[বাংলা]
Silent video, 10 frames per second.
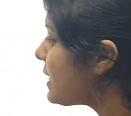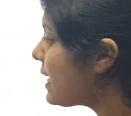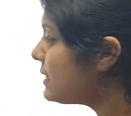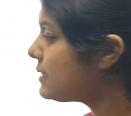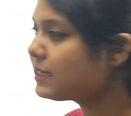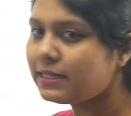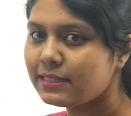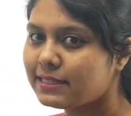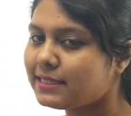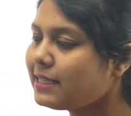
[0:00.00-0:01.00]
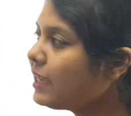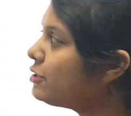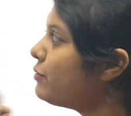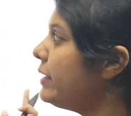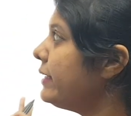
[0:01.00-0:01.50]
যাক আনসার সি
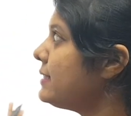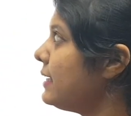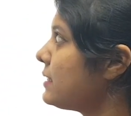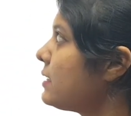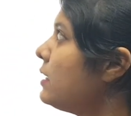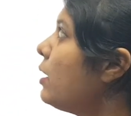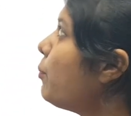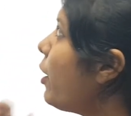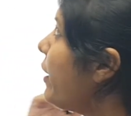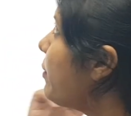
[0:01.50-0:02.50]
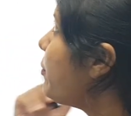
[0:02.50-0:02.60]
টোয়েন্টি সিক্স পরের